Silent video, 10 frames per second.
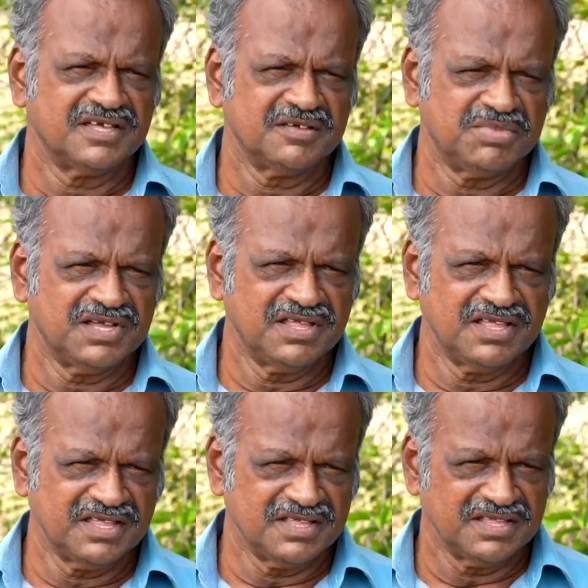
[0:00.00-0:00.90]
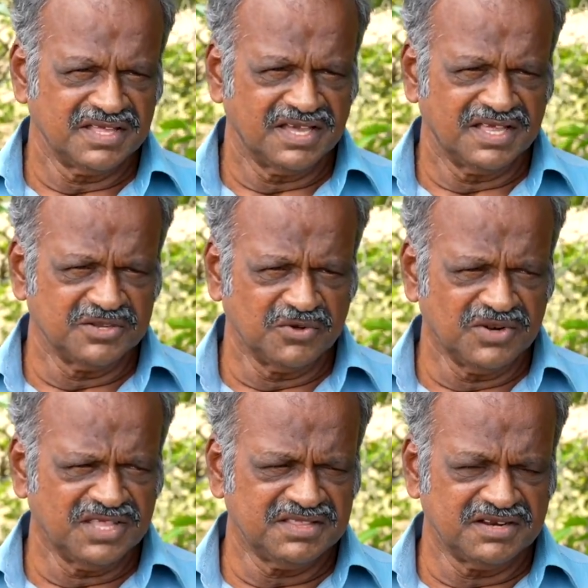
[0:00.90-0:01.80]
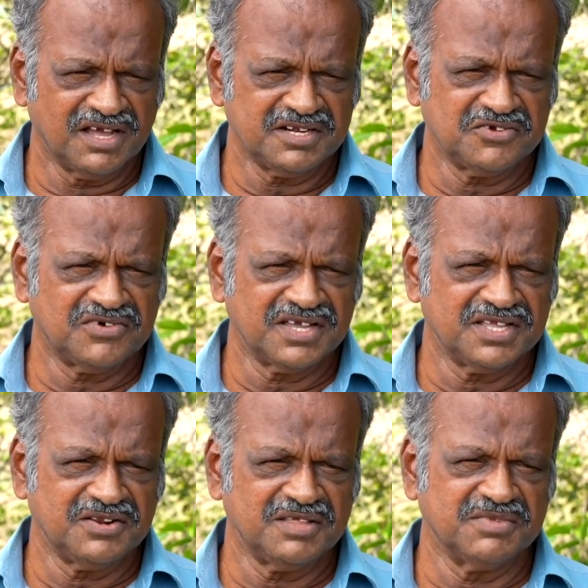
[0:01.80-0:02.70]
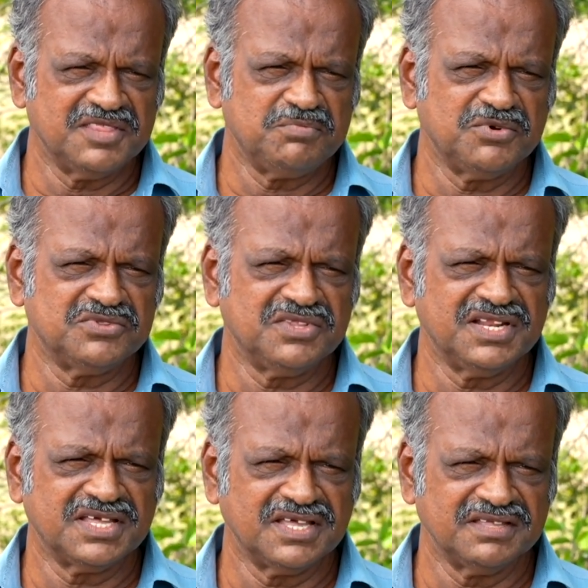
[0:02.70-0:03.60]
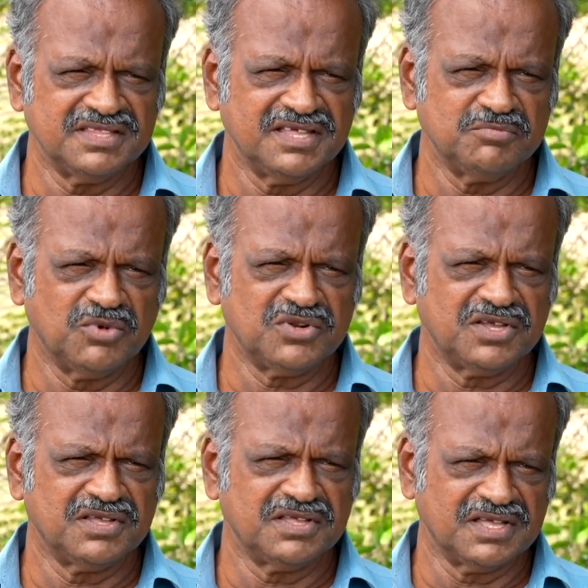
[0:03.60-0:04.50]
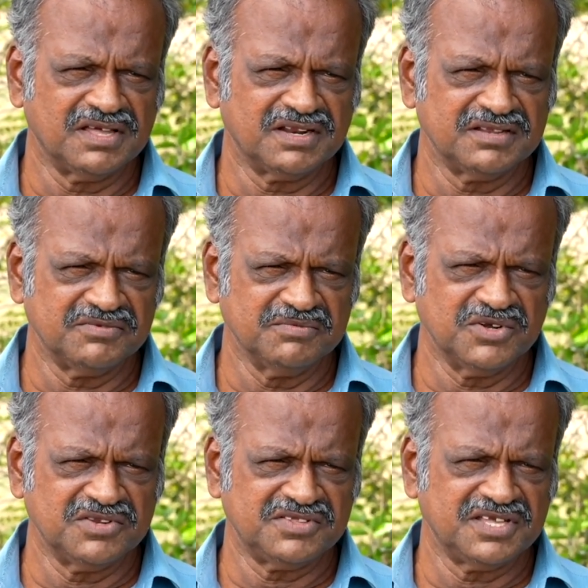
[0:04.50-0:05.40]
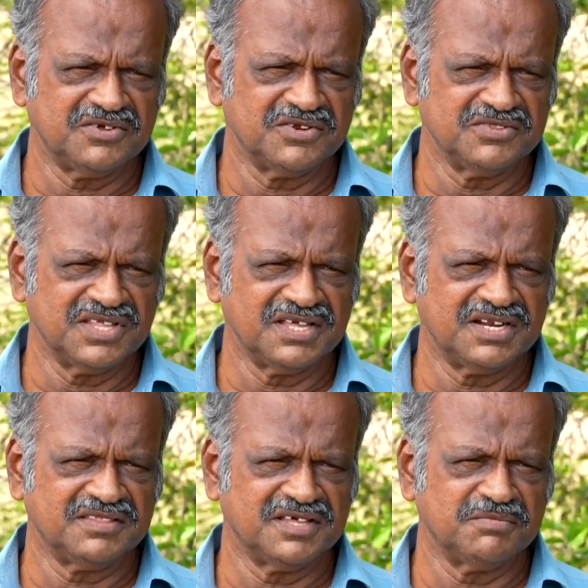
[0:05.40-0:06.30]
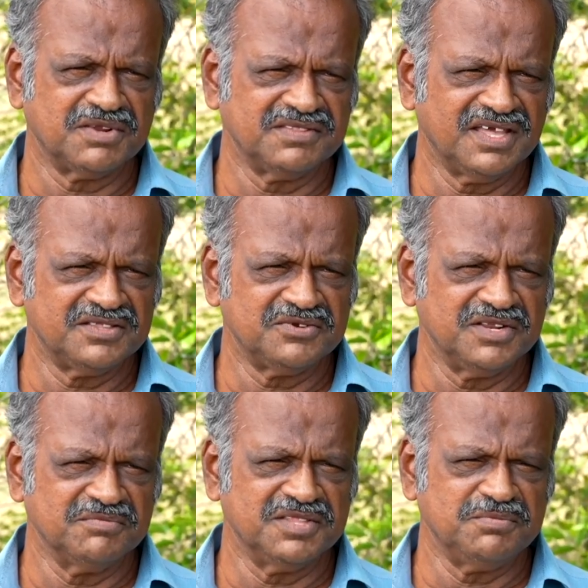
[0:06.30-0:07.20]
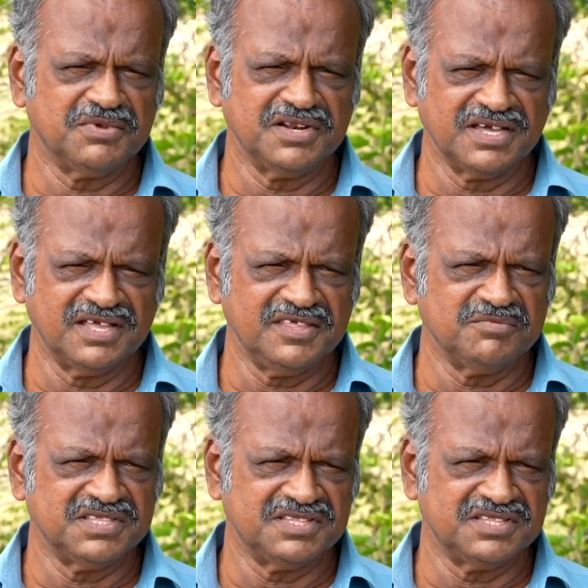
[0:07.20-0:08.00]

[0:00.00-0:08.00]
அது ப அதில் உள்ள அந்த நாட்டு வகையினுடைய மதிப்பு வந்து எனக்கு அந்த போட்டுக்காரர் போட்டு செய்கிறவர் வந்து கேட்டதுக்கு அப்புறம் தான் அதனுடைய மதிப்பு எனக்கு அதிகமாக